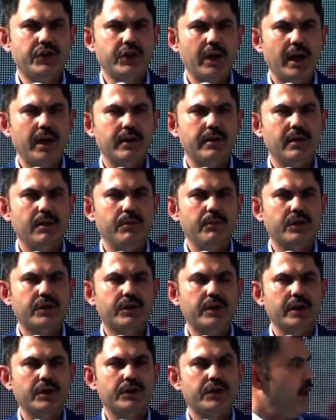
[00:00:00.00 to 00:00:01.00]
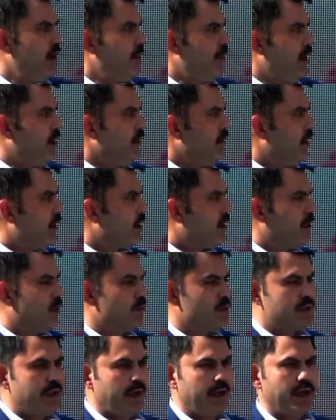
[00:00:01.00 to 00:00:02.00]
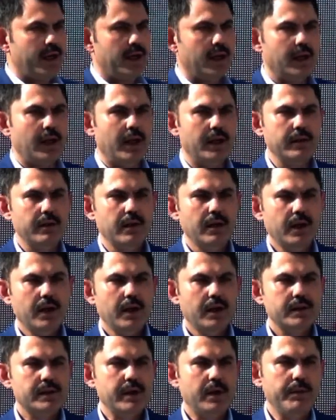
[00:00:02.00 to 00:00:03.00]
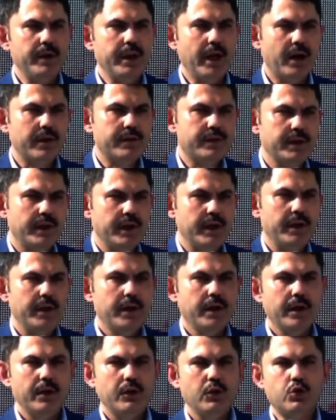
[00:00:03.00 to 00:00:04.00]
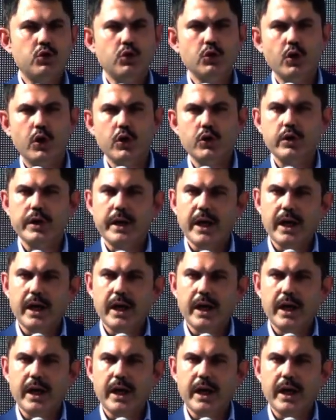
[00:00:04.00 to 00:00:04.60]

inşa edilmiştir. Hemen arkamızda yer alan zemin artı 3'ü 4'ü